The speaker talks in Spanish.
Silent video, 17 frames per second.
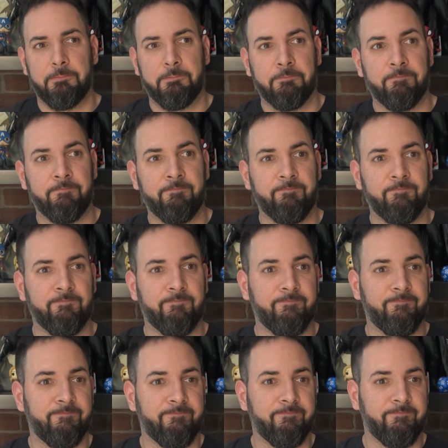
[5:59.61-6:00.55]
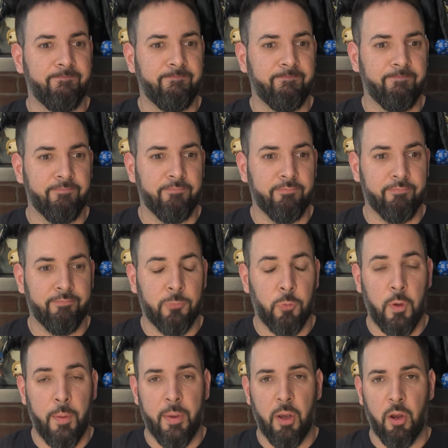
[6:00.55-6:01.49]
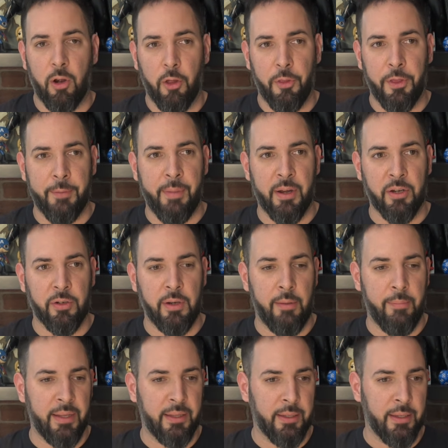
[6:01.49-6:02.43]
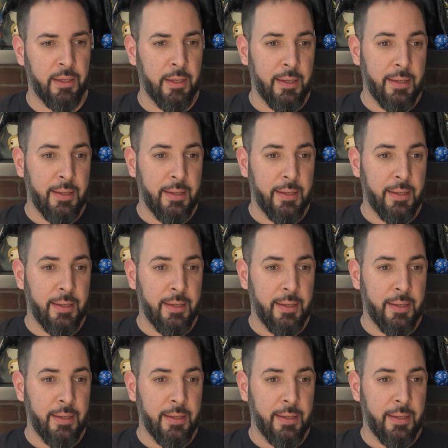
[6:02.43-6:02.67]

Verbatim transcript: Mm, tú que me conoces personalmente.